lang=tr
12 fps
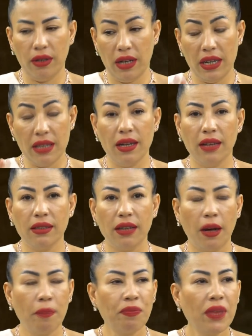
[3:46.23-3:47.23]

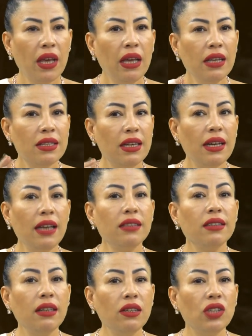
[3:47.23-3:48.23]
haritanda seni
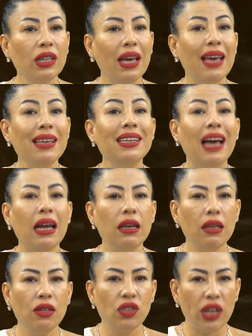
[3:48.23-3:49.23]
etkileyecek,
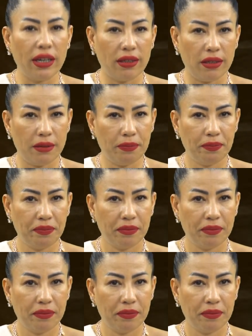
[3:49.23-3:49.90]
engelleyecek